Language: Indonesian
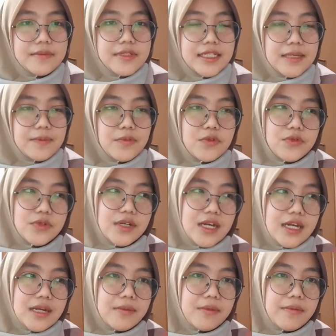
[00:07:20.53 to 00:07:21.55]
Meskipun
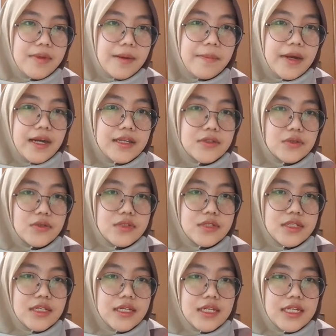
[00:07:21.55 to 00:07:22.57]
juga ada beberapa
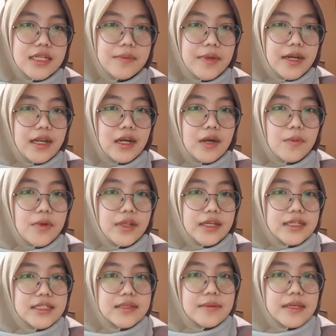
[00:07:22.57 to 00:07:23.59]
kasus di mana
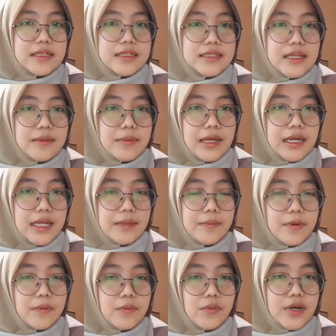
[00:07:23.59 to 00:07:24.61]
komunikasi massa malah
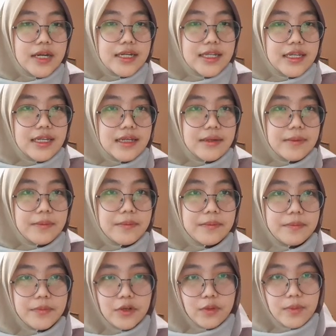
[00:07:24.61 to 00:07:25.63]
membuatnya
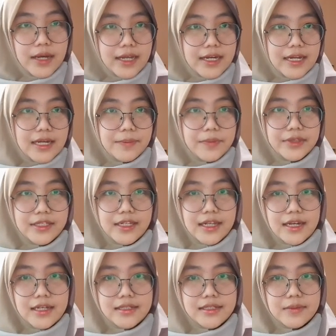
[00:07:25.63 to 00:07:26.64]
berubah dari
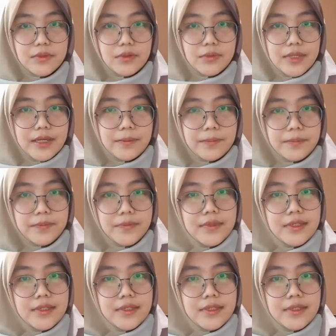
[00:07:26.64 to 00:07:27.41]
pendiriannya sebelumnya.